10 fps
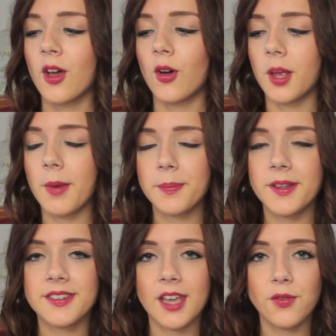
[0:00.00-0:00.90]
Und da macht
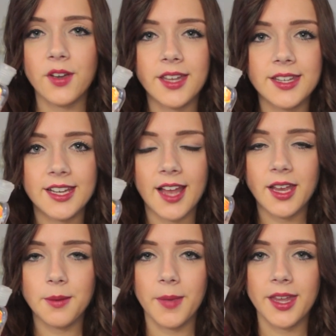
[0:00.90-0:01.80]
man sich einfach eine
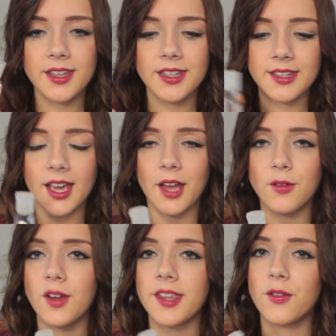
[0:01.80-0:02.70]
kleine Menge in die
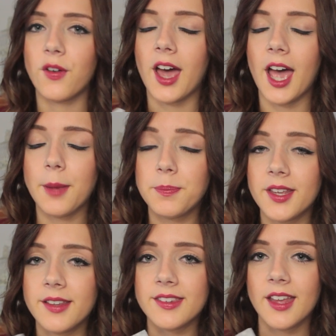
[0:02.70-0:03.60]
Handfläche, verreibt
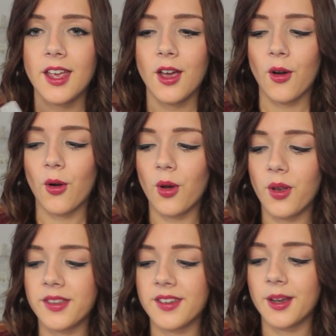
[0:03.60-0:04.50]
das
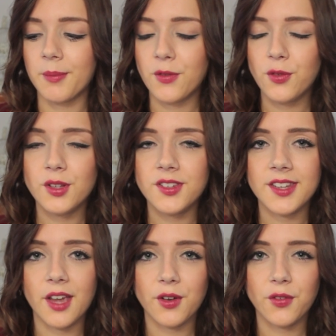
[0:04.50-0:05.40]
und äh, man fühlt
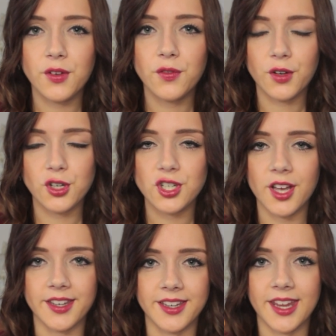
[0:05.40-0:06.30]
sich einfach viel
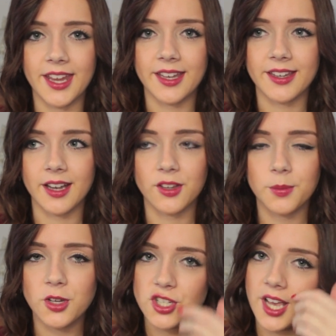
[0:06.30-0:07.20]
frischer an den Händen.
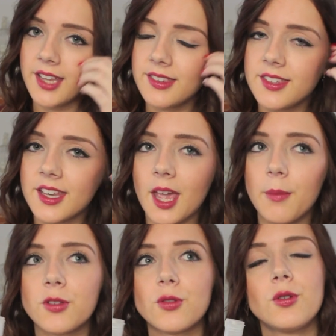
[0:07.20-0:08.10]
Also man streicht sich ja
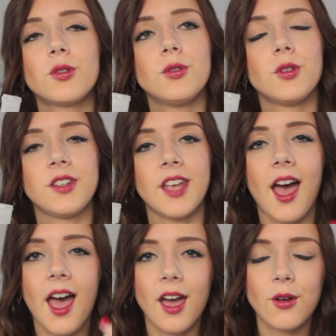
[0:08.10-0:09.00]
gerne mal so durch die
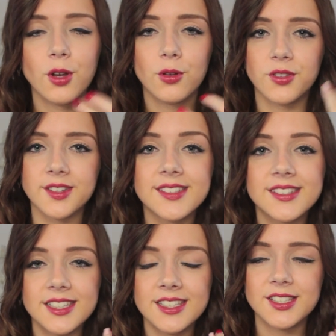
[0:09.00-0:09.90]
Haare oder durchs
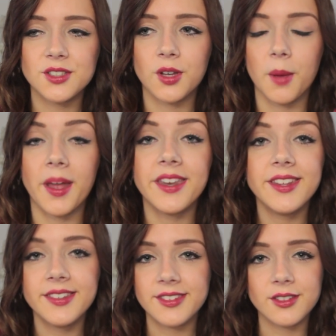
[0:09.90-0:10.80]
Gesicht oder man
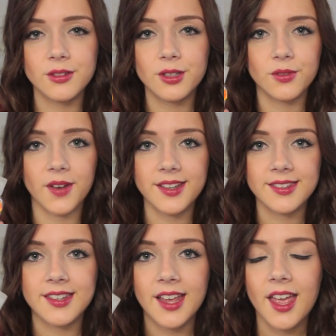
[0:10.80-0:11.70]
isst
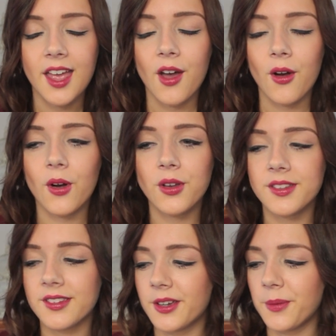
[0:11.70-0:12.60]
irgendwas.
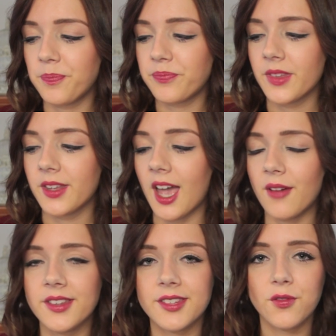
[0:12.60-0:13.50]
Und ähm, ja,
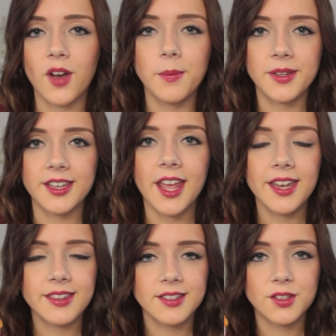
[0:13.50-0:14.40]
wenn es dann vor allem mit den
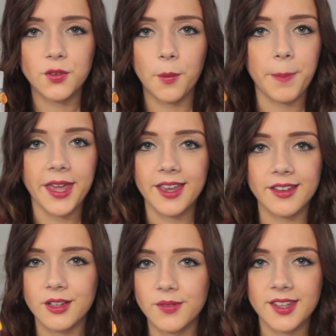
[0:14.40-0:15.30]
Händen ist, vom
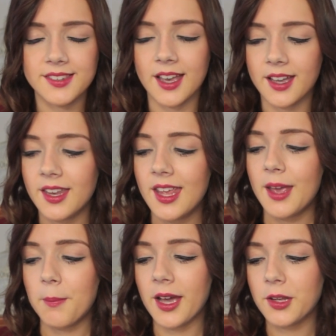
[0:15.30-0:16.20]
Bäcker irgendwelche Sachen,
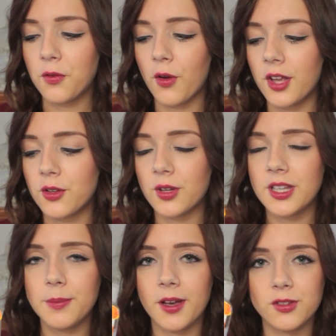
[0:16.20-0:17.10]
mache ich vorher doch
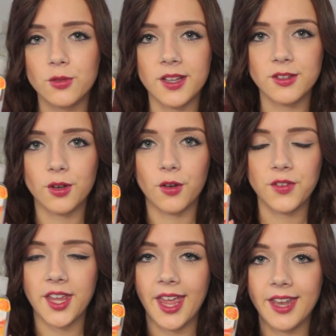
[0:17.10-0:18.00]
lieber sowas noch
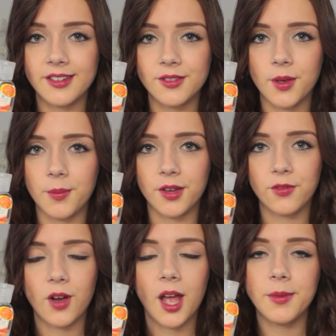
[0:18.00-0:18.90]
auf die Hände, wenn
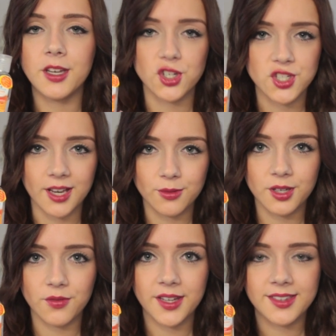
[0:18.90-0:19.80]
man vor allem in der Stadt
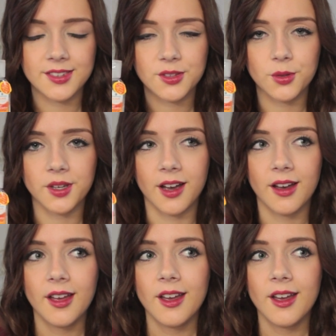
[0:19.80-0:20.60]
unterwegs ist oder